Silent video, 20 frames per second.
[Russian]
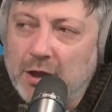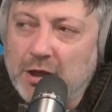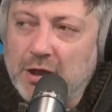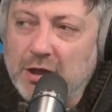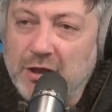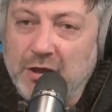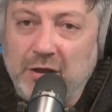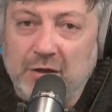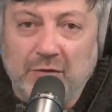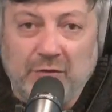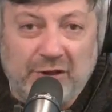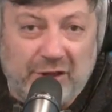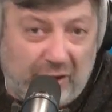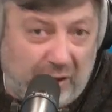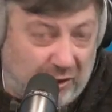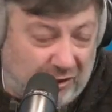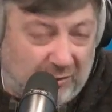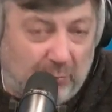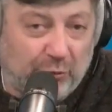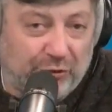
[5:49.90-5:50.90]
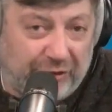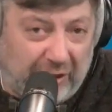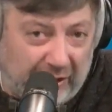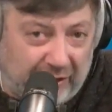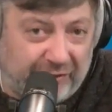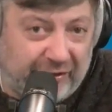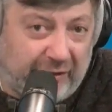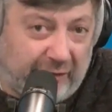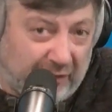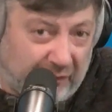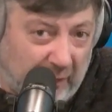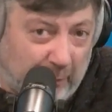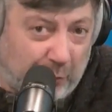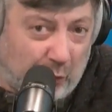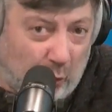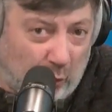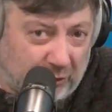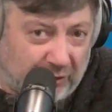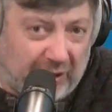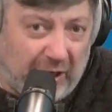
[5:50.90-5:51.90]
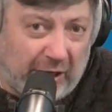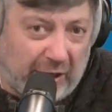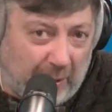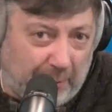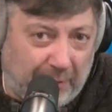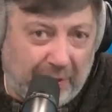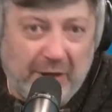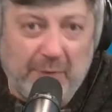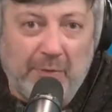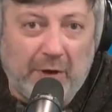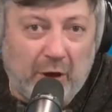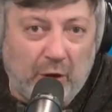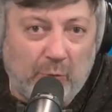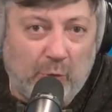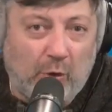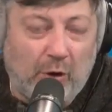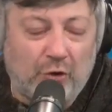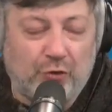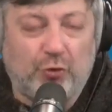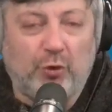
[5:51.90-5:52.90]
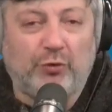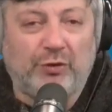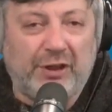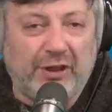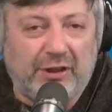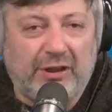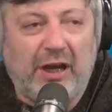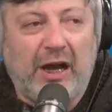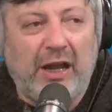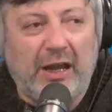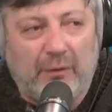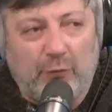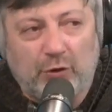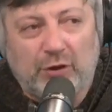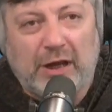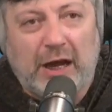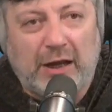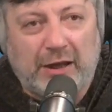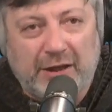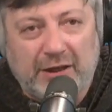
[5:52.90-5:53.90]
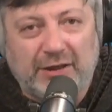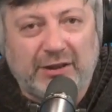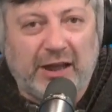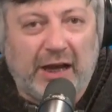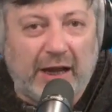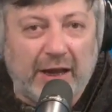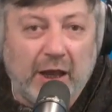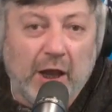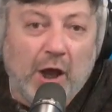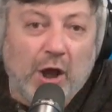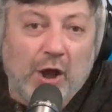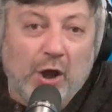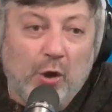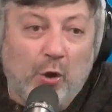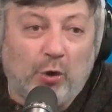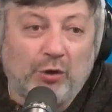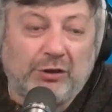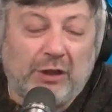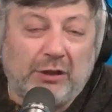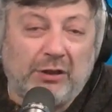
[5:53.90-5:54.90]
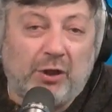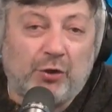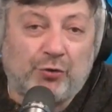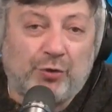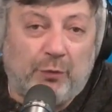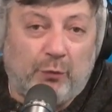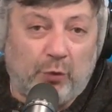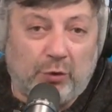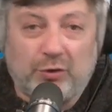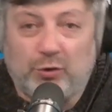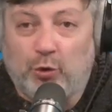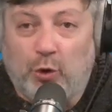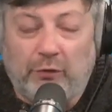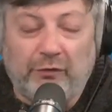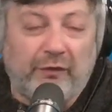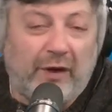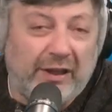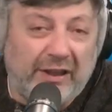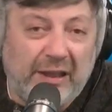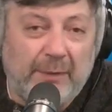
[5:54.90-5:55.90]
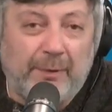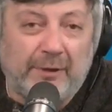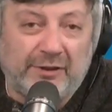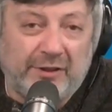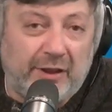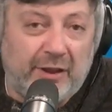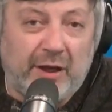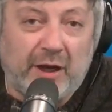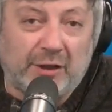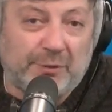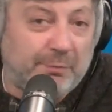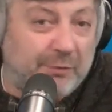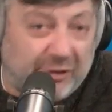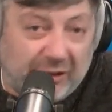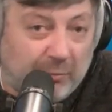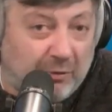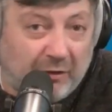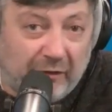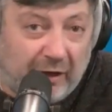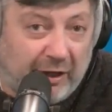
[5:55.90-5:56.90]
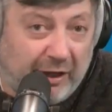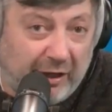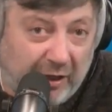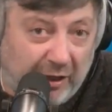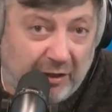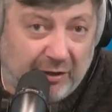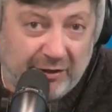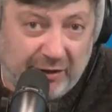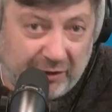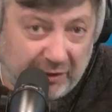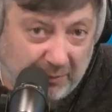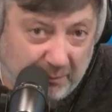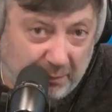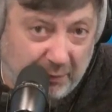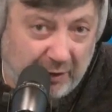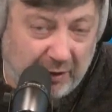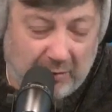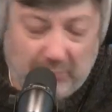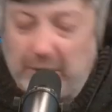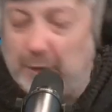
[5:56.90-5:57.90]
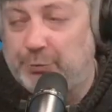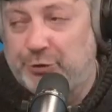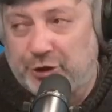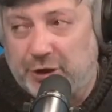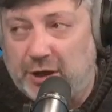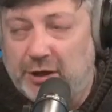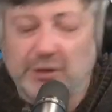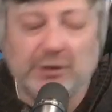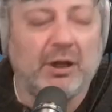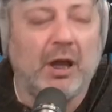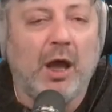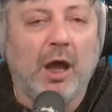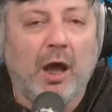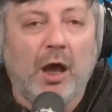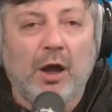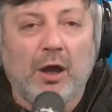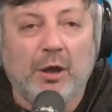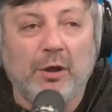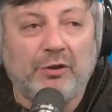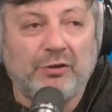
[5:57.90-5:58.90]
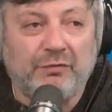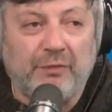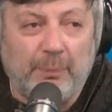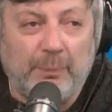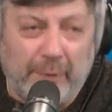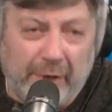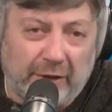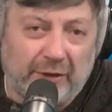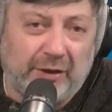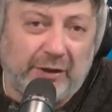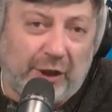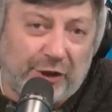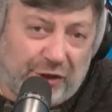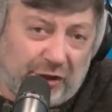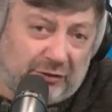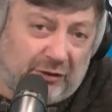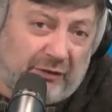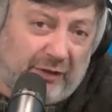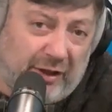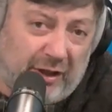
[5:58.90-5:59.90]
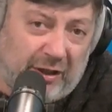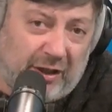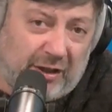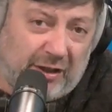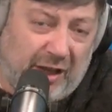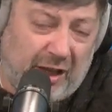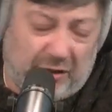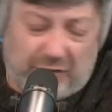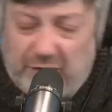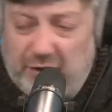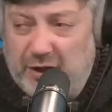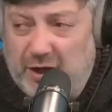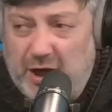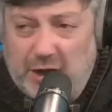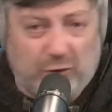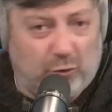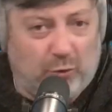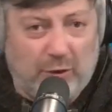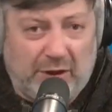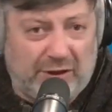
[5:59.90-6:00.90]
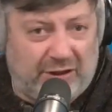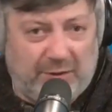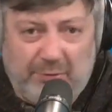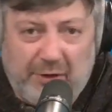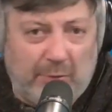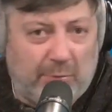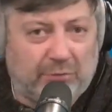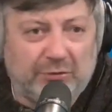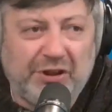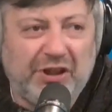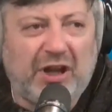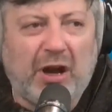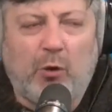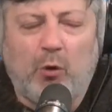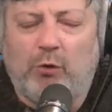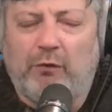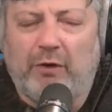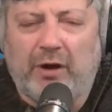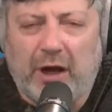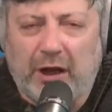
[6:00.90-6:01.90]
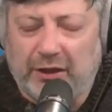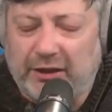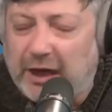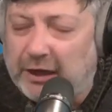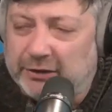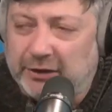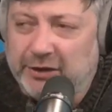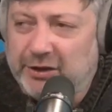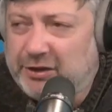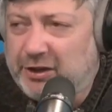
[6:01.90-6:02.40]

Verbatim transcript: И итальянскому стали задавать вопросы, как я понимаю, мол, а что Китай, а вот как Китай? И он сказал, что вот до войны последний раз мы с ним говорили, с Си Цзиньпинем, общались. И с момента начала военных действий ни разу у нас с ним не было никакого контакта, ни